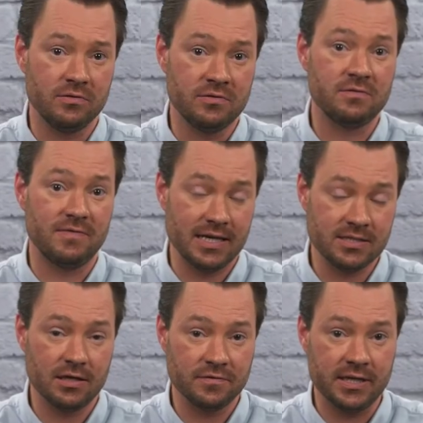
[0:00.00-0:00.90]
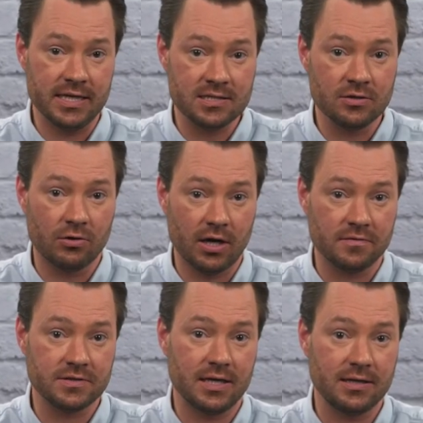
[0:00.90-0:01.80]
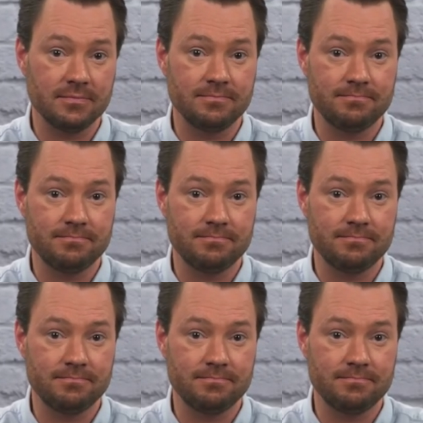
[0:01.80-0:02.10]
und wartet auf den ersten Druckauftrag.